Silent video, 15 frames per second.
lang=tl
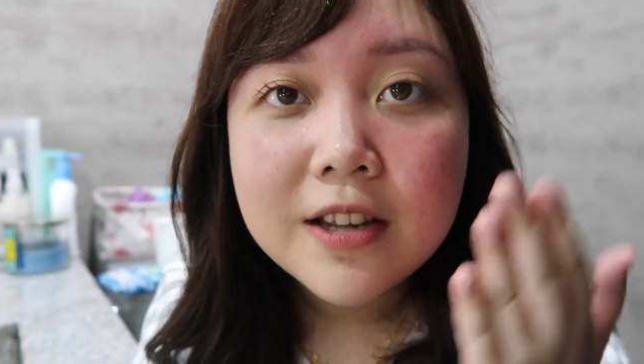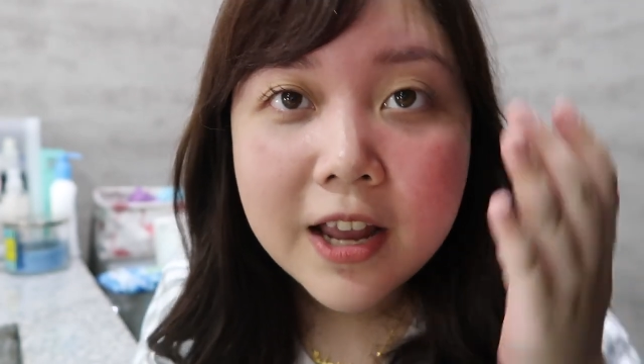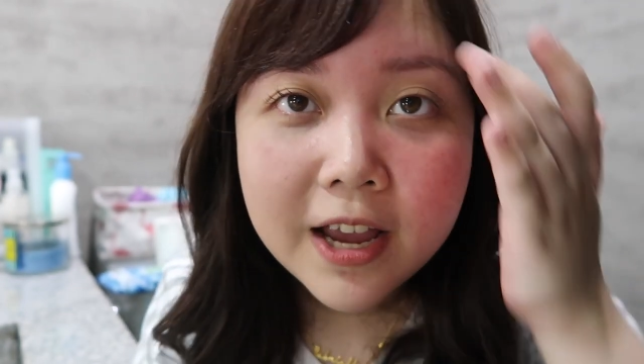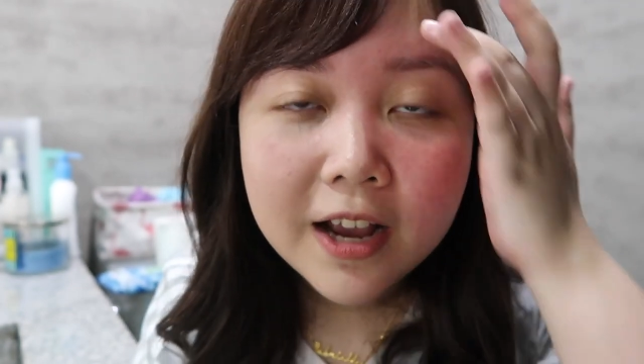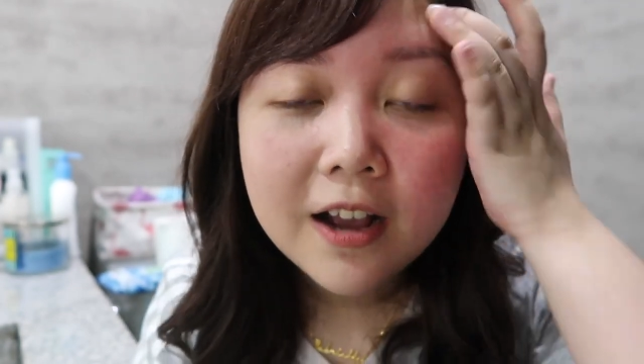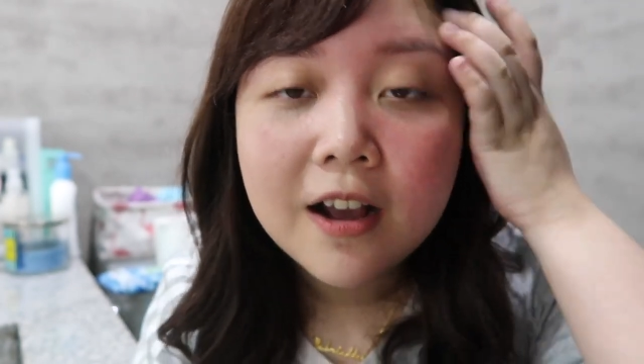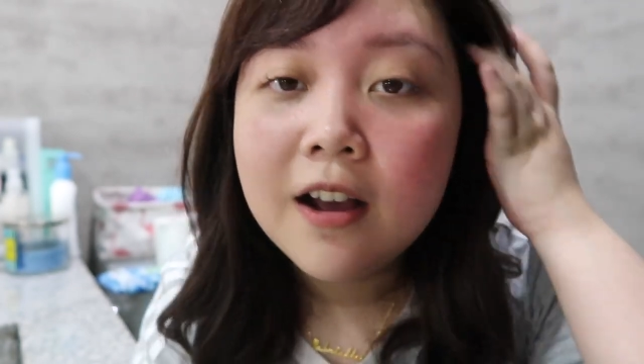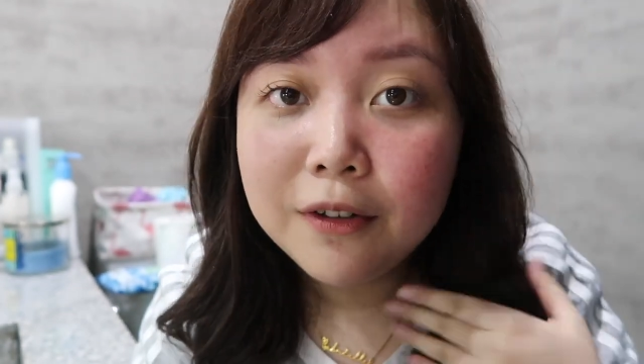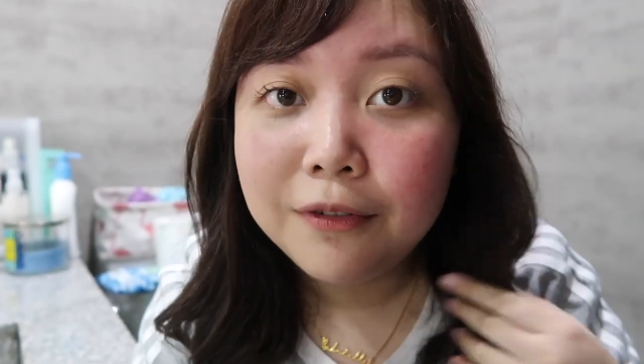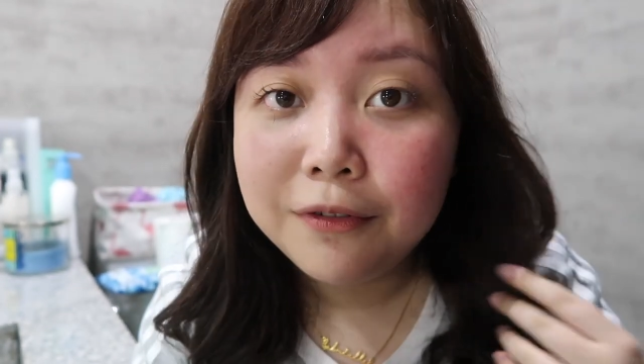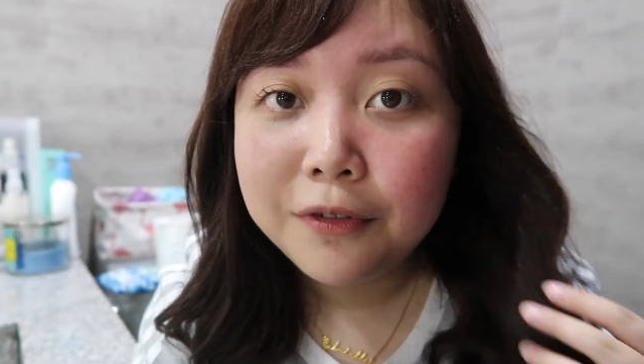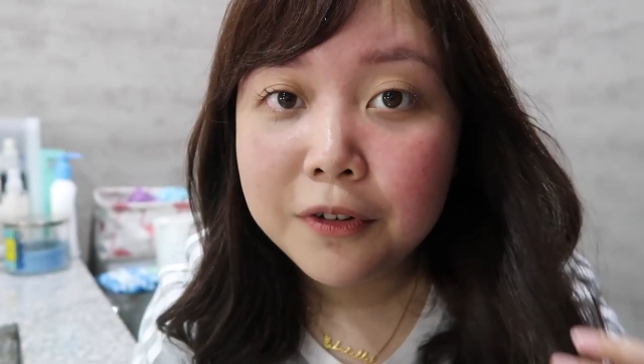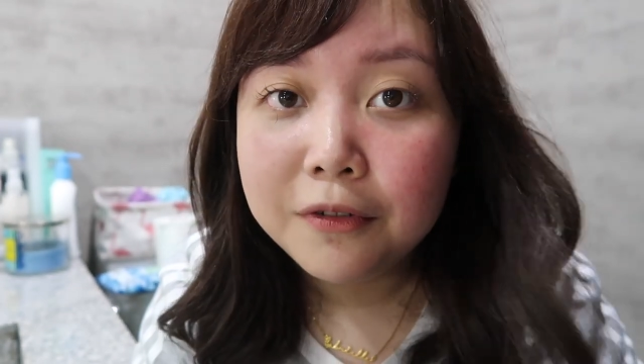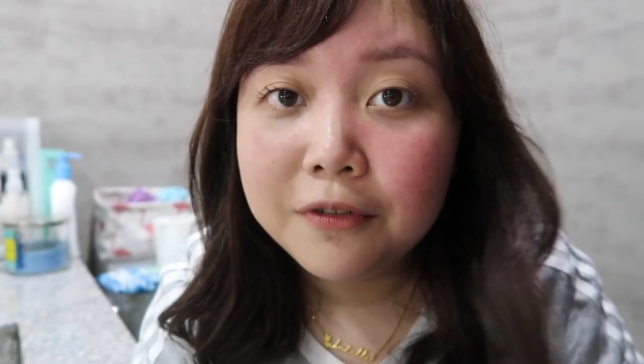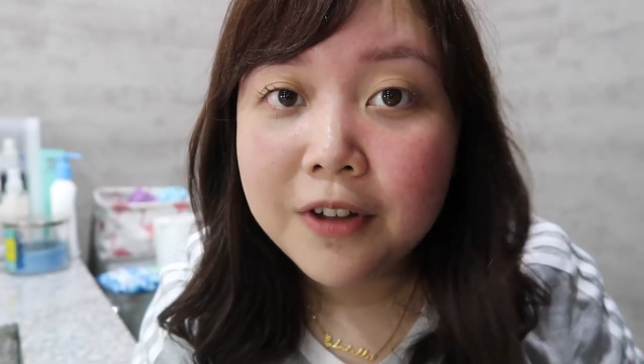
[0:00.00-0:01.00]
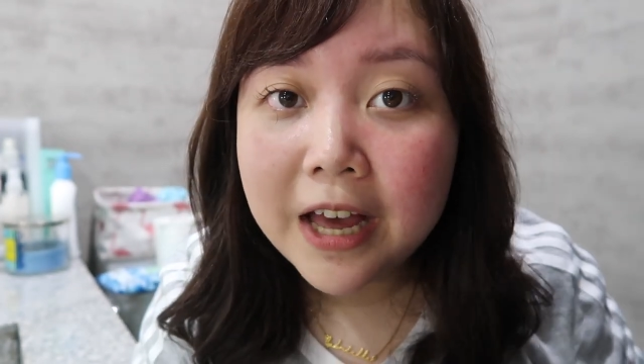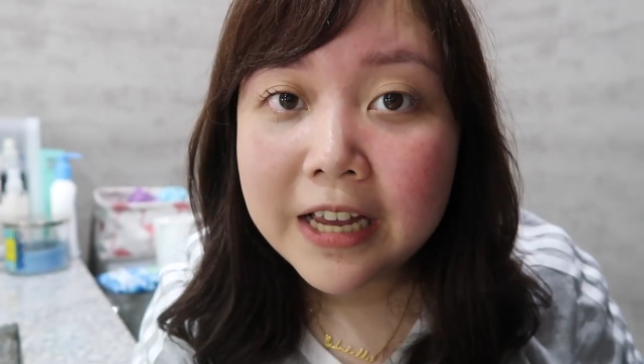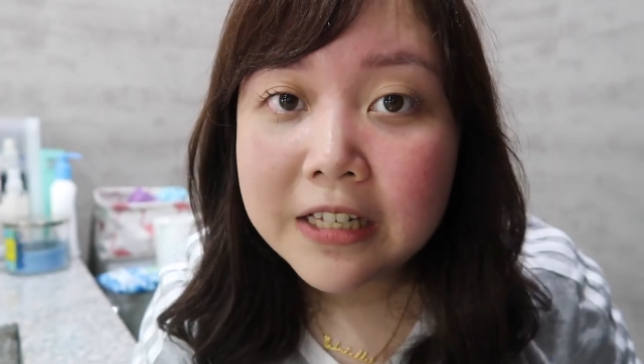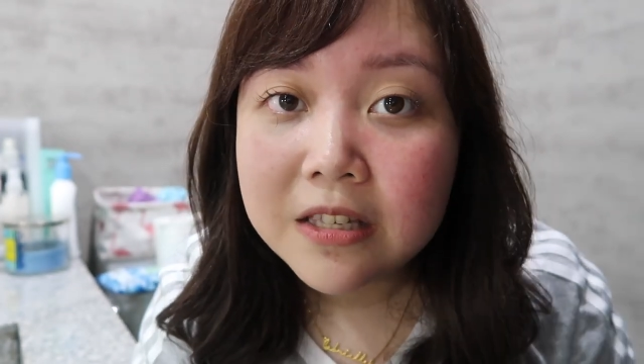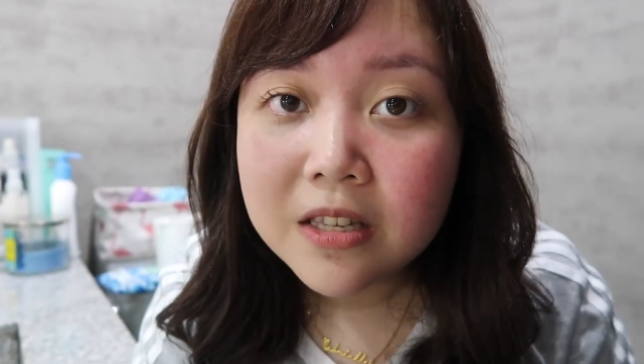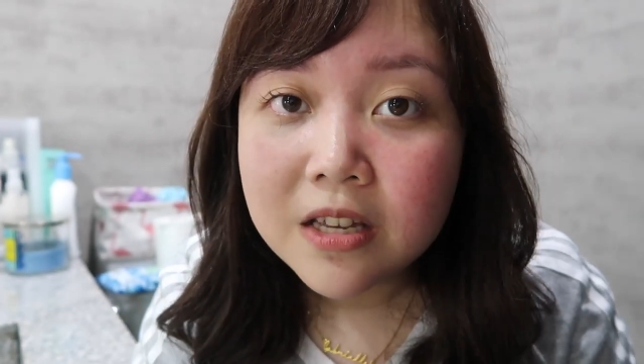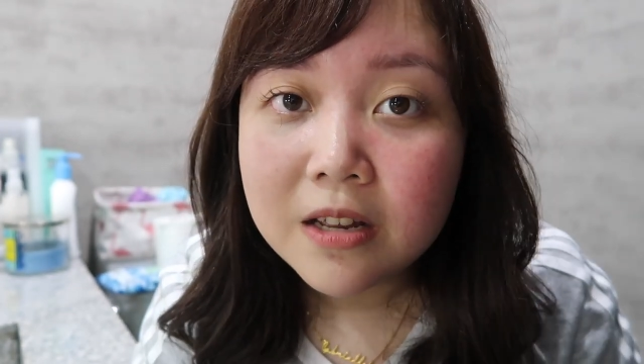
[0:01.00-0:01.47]
Like, if you
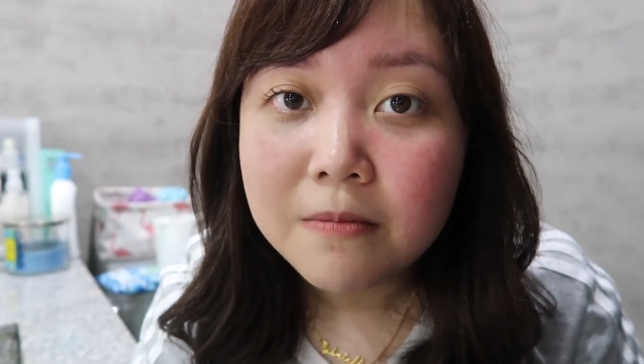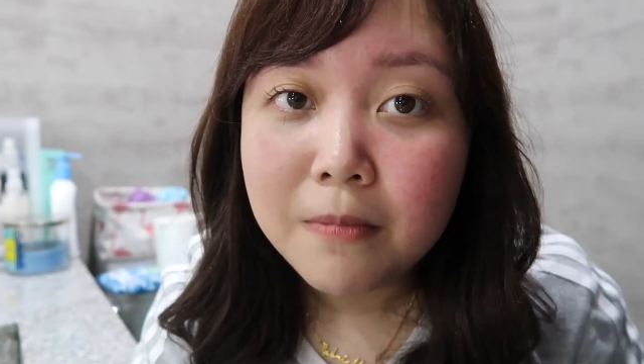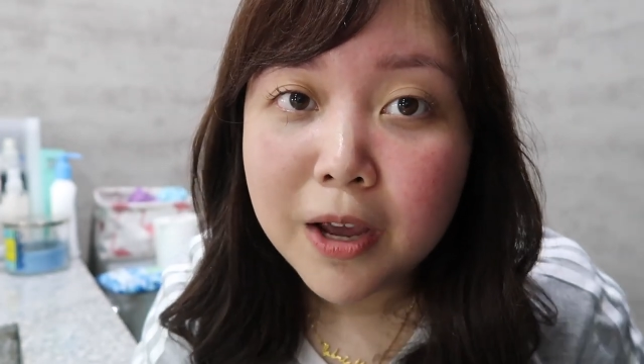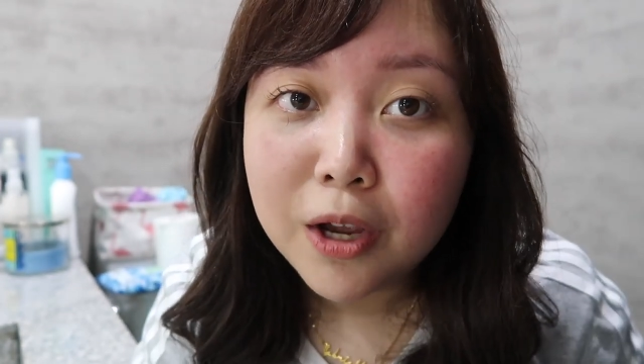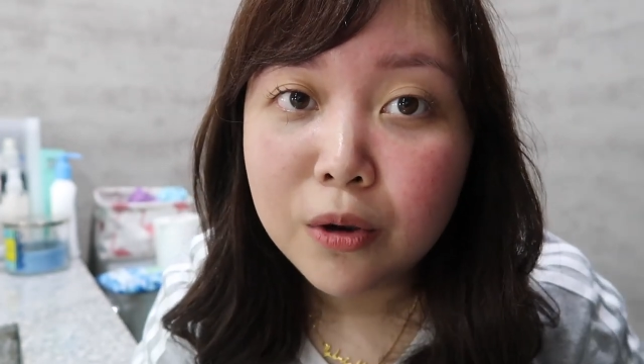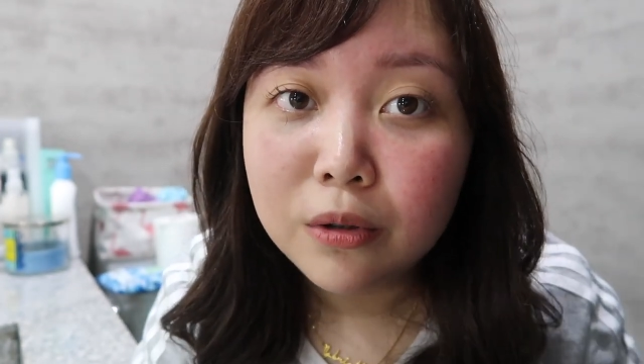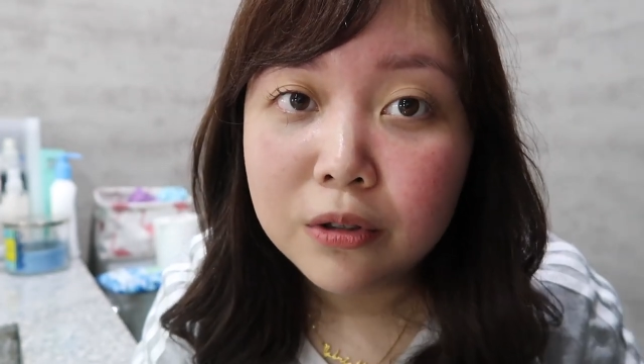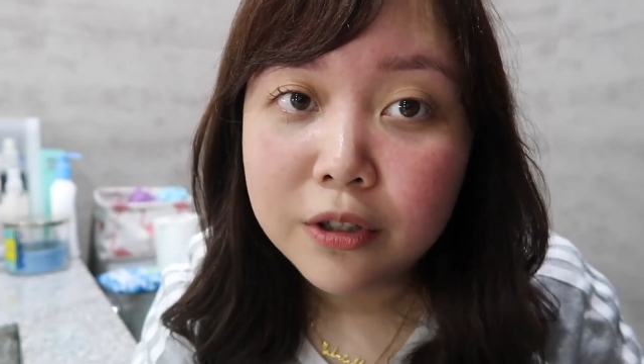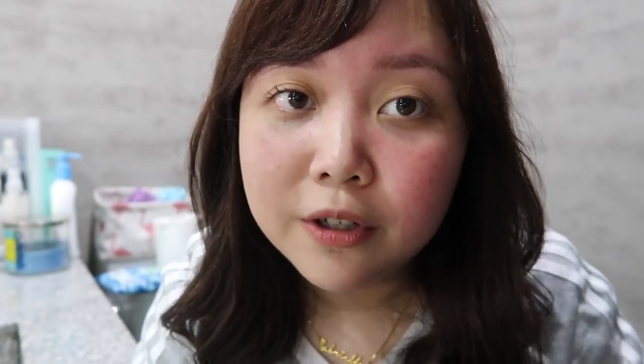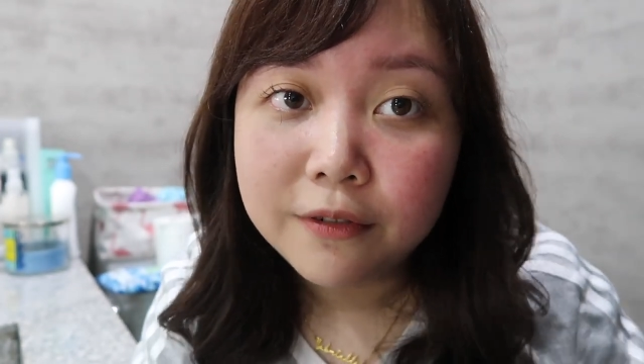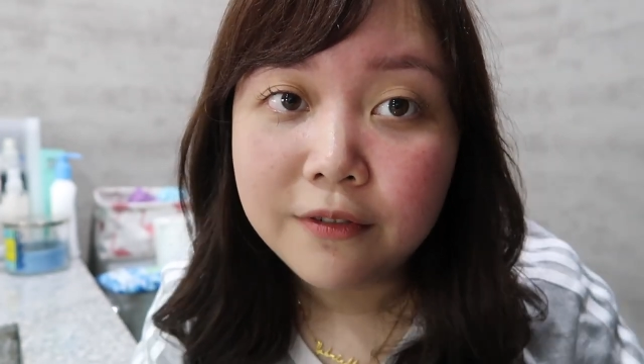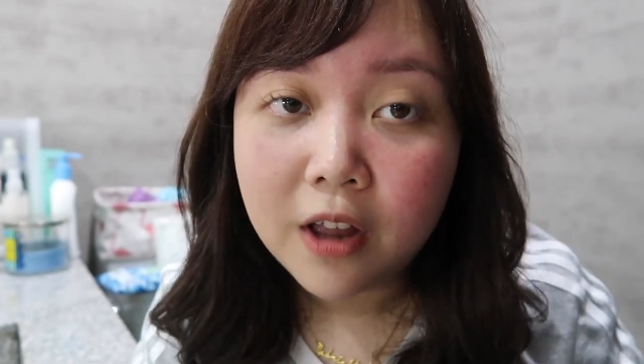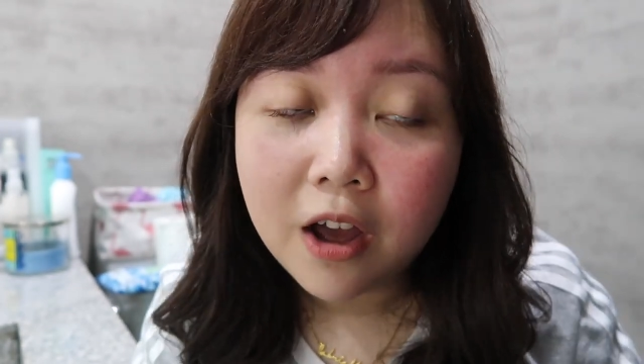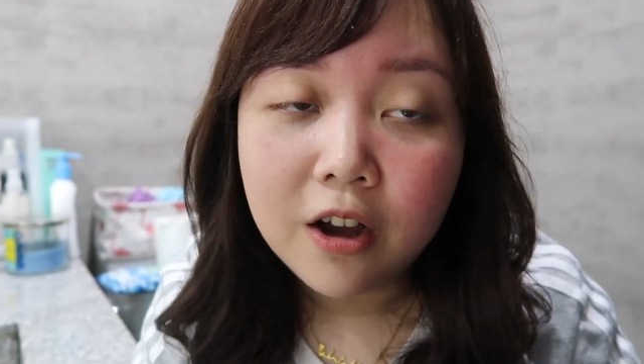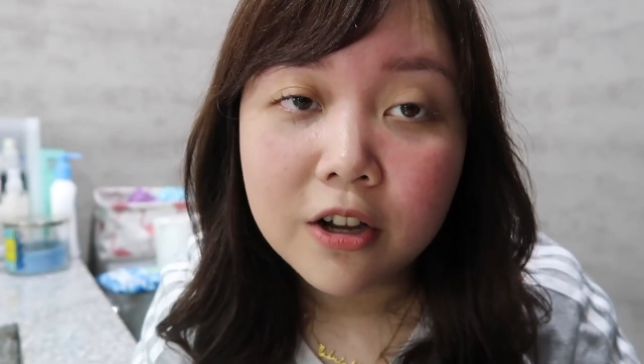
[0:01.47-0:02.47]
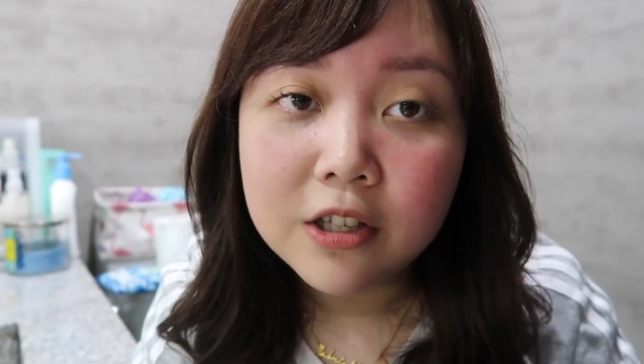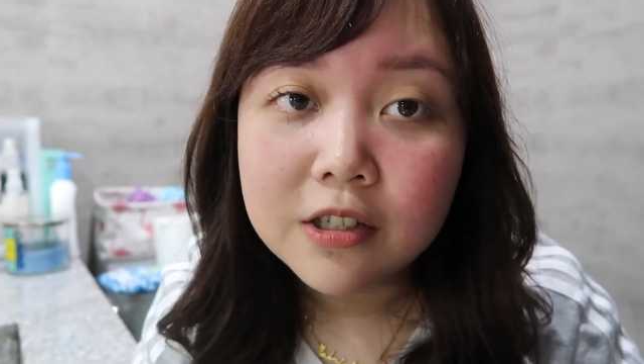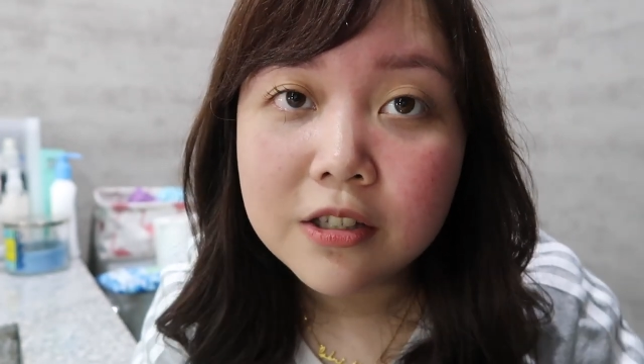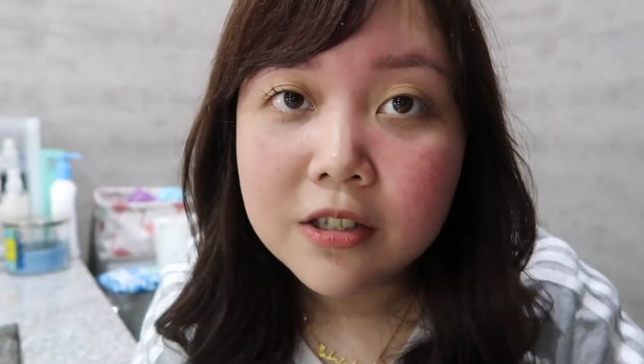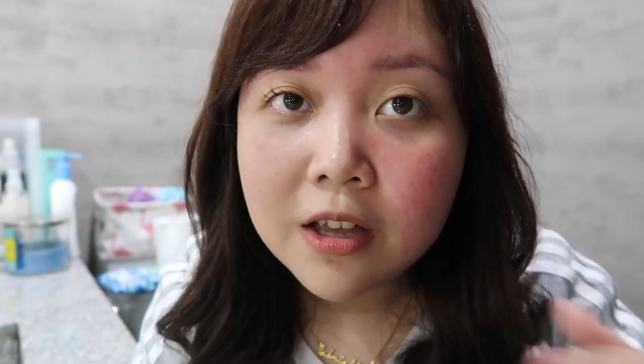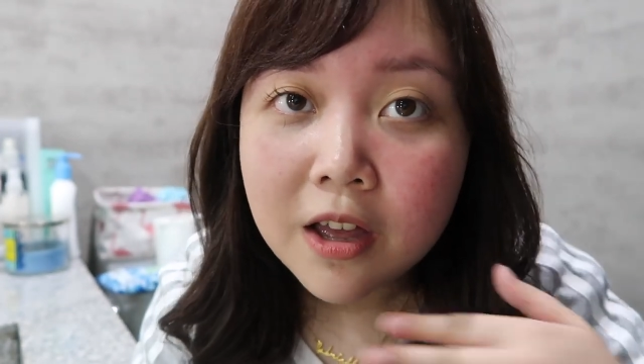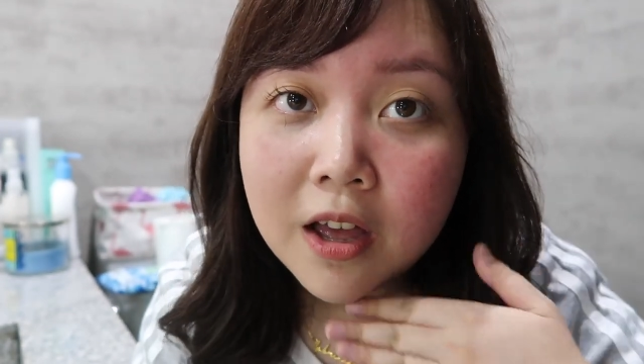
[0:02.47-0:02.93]
guys seen my older
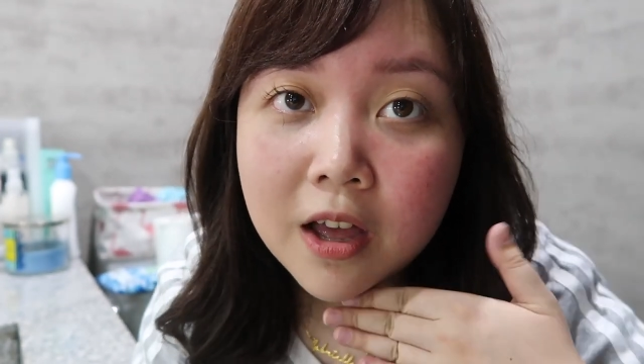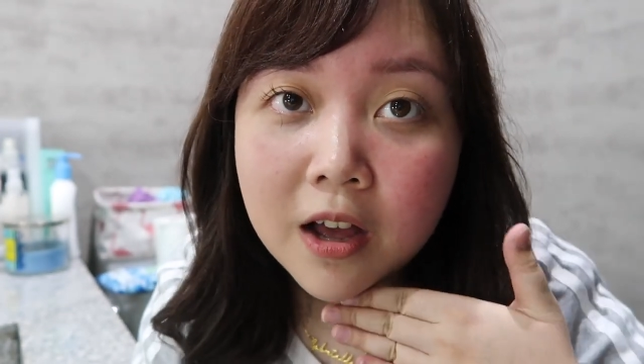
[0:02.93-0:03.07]
vlogs,